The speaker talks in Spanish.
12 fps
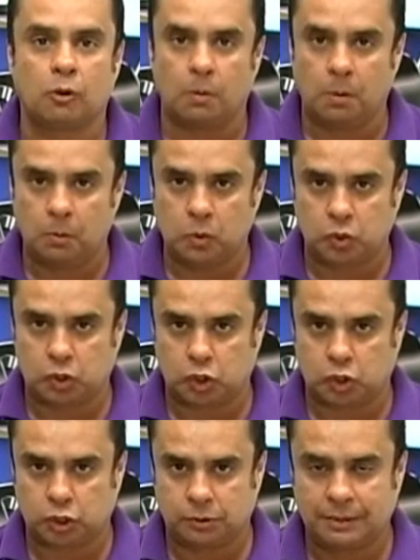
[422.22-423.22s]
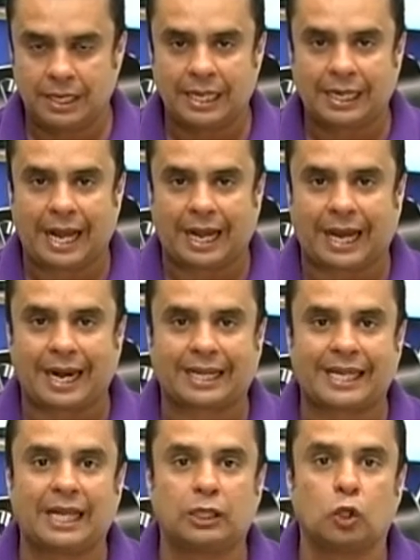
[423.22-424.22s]
como muchos,
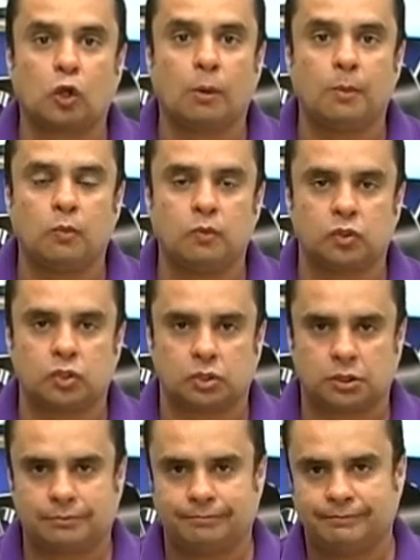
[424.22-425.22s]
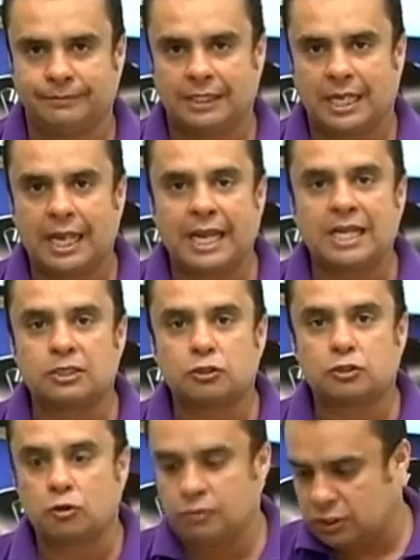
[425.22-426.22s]
cacaraqueando como muchos. Esos
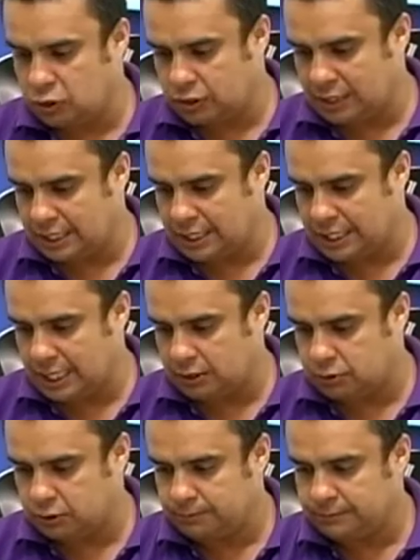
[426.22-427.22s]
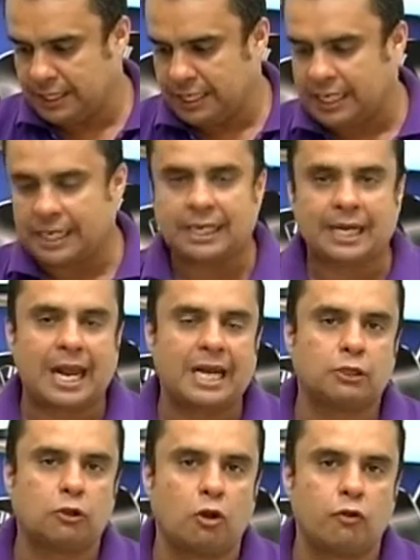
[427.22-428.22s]
son nuestros candidatos.
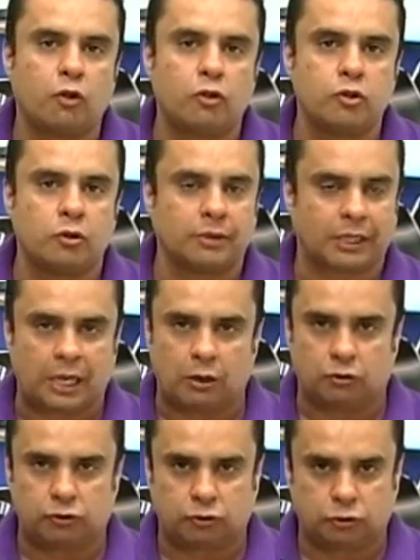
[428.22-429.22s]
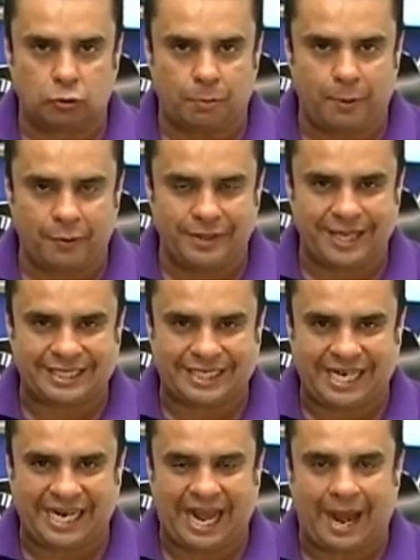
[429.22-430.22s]
Israelito Londoño que no supo
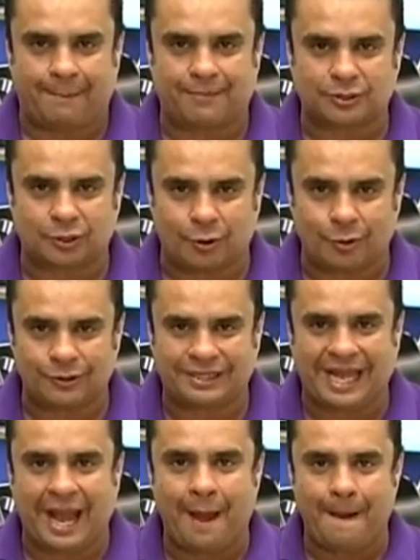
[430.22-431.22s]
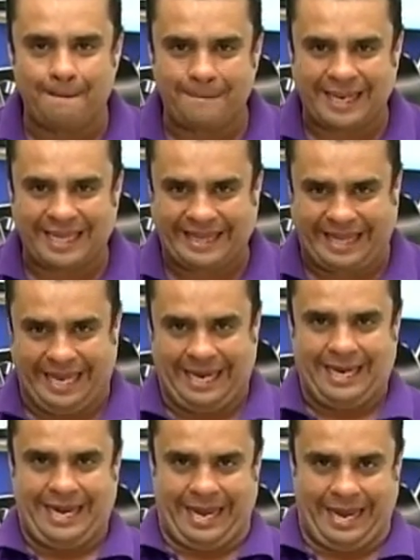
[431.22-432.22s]
decir absolutamente
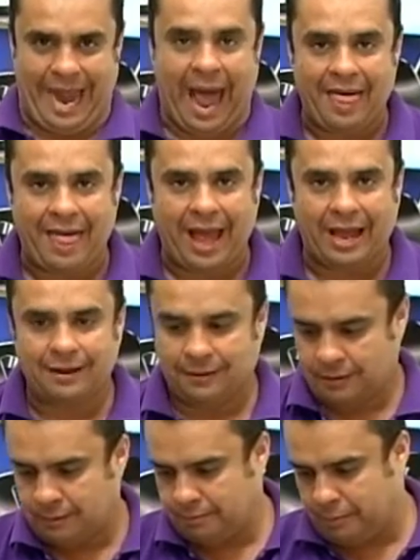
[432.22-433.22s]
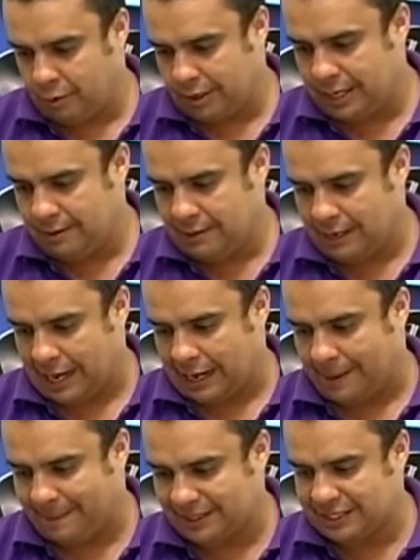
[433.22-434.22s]
nada, porque la
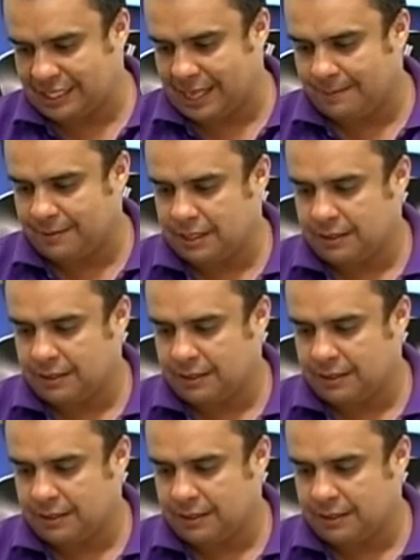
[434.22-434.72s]
capacidad